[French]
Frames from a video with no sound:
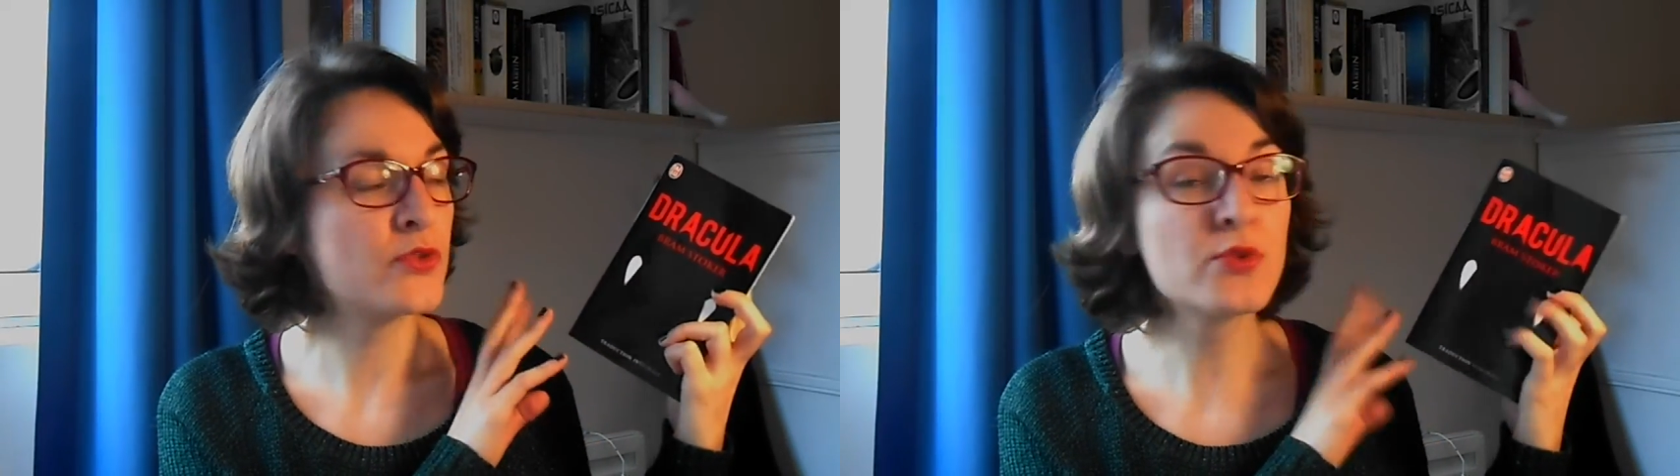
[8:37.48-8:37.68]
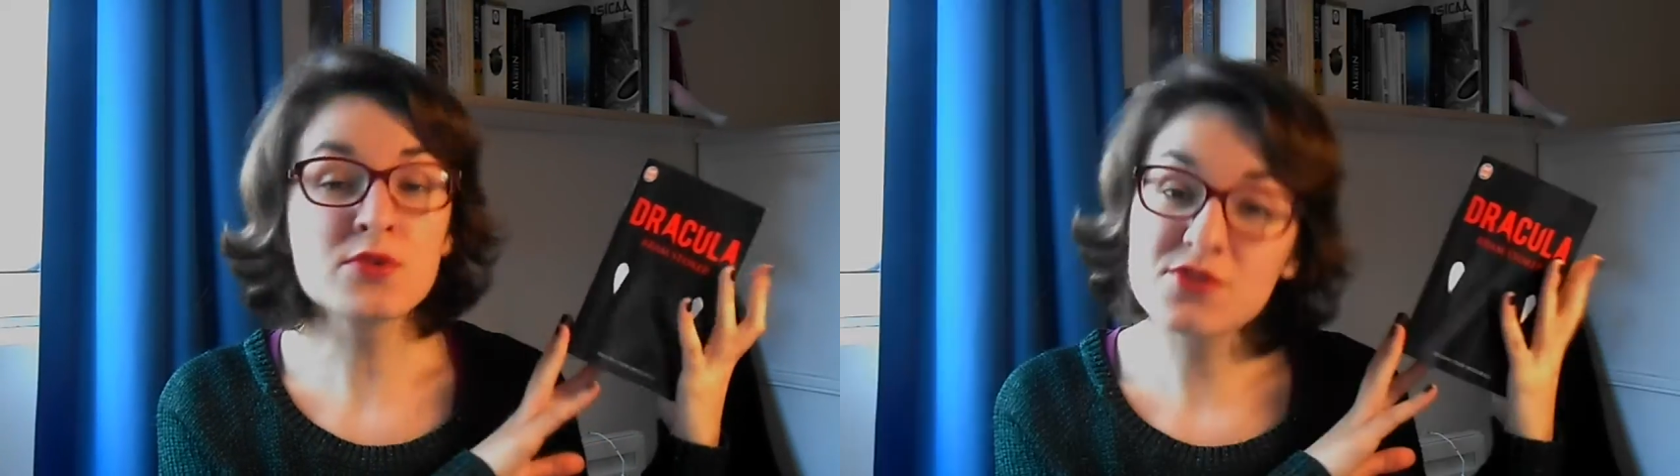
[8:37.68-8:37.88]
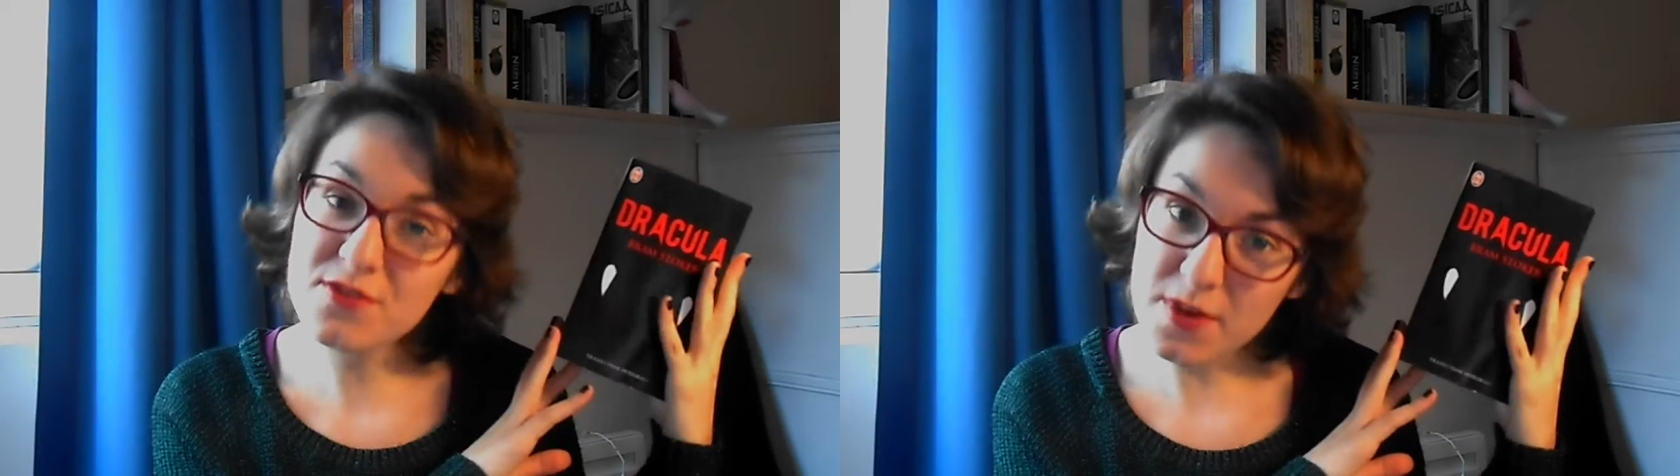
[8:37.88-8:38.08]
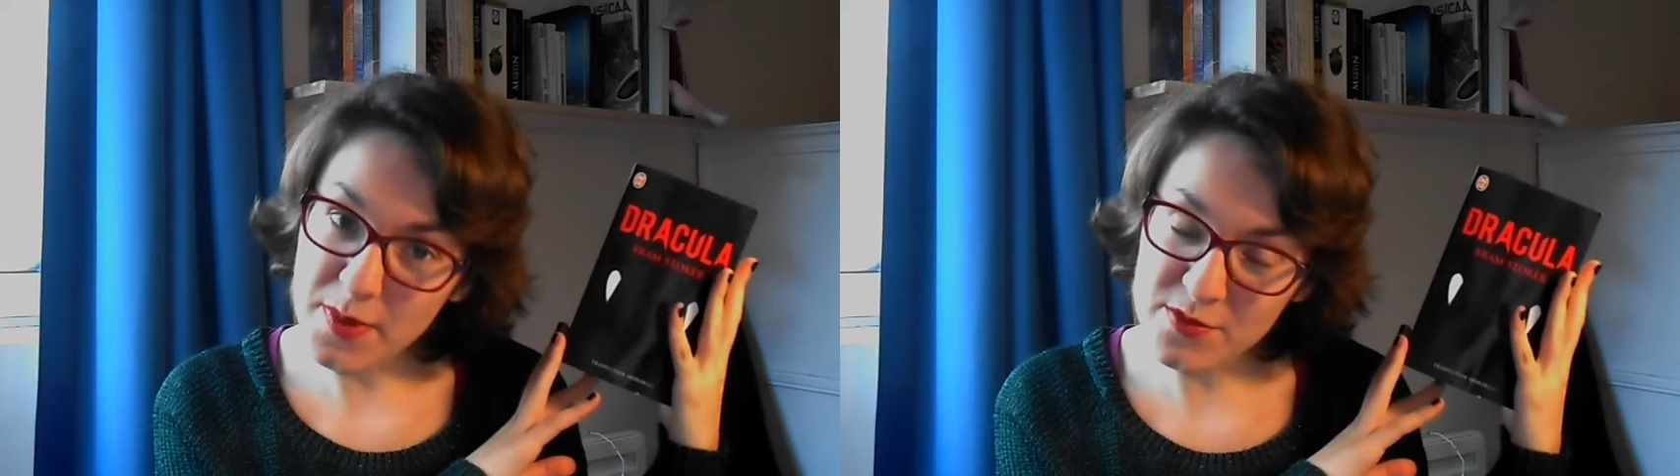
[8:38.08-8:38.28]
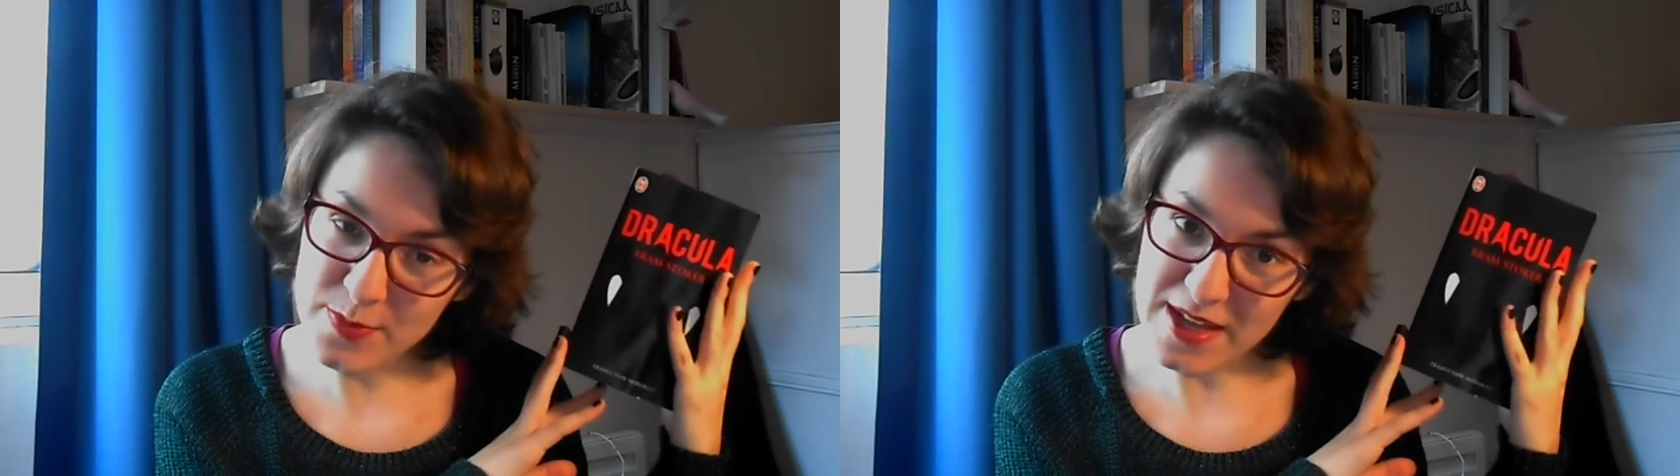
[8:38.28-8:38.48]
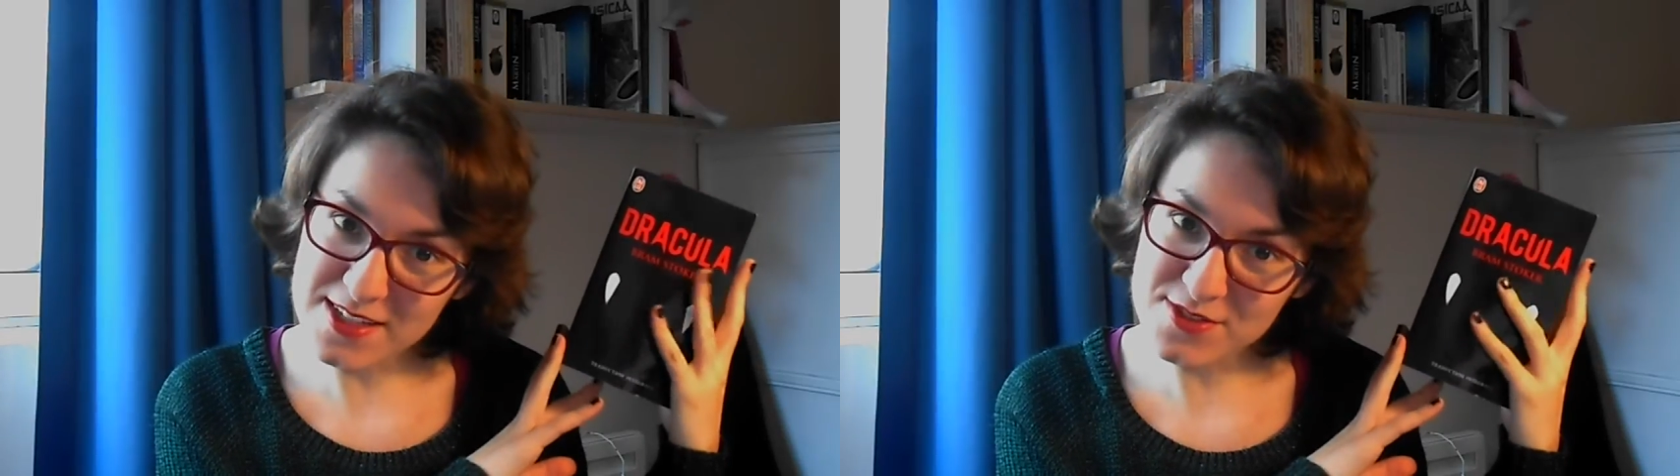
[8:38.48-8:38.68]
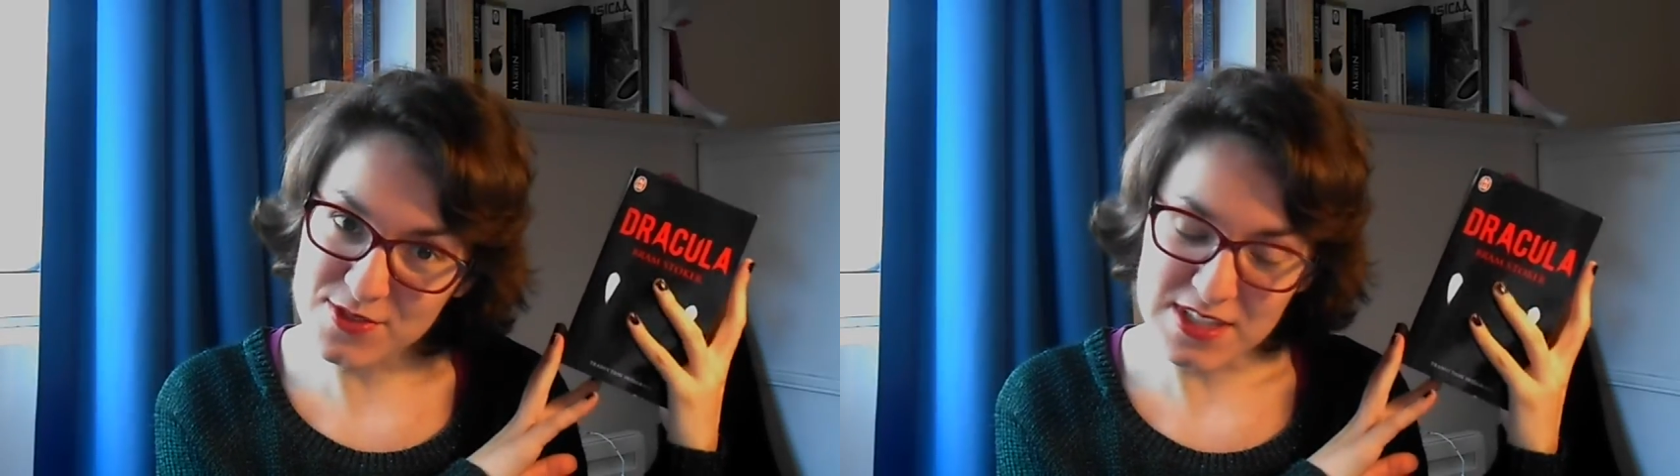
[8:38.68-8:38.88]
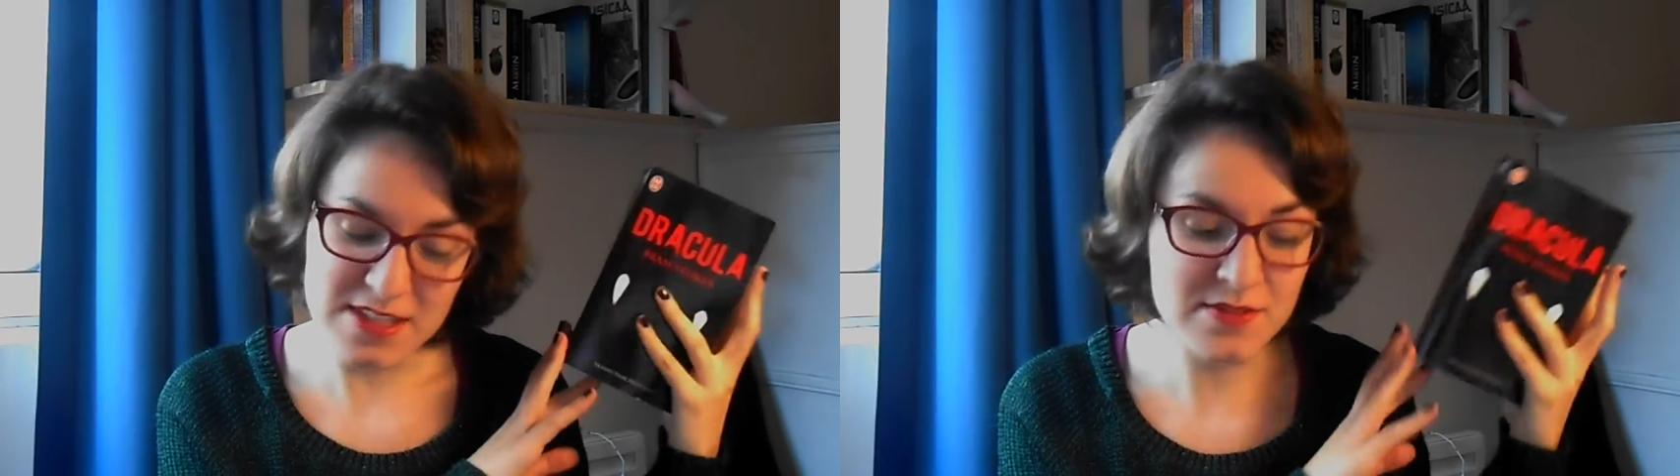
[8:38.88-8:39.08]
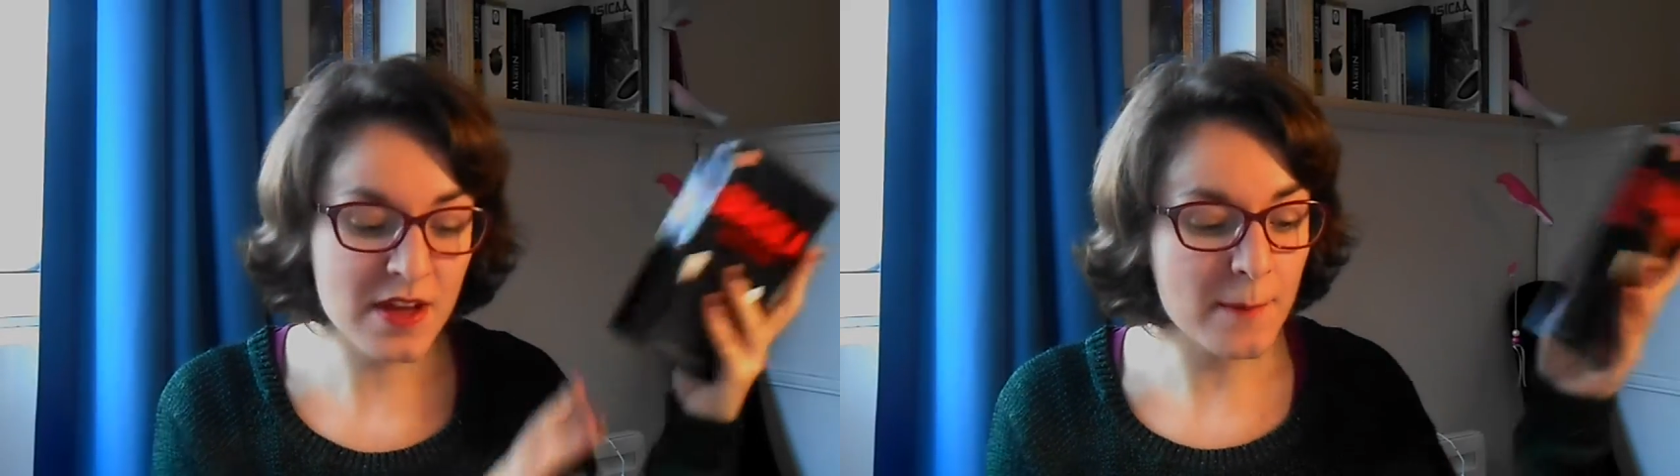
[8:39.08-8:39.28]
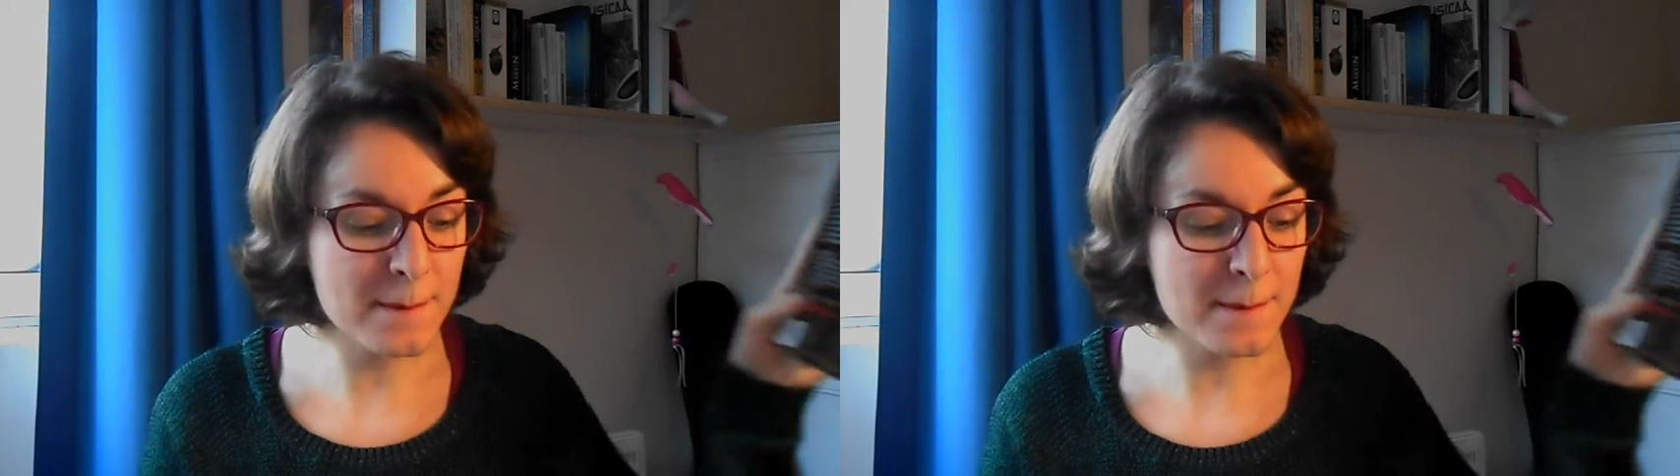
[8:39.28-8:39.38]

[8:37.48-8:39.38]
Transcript: donc je ne vais pas vous parler de ce livre,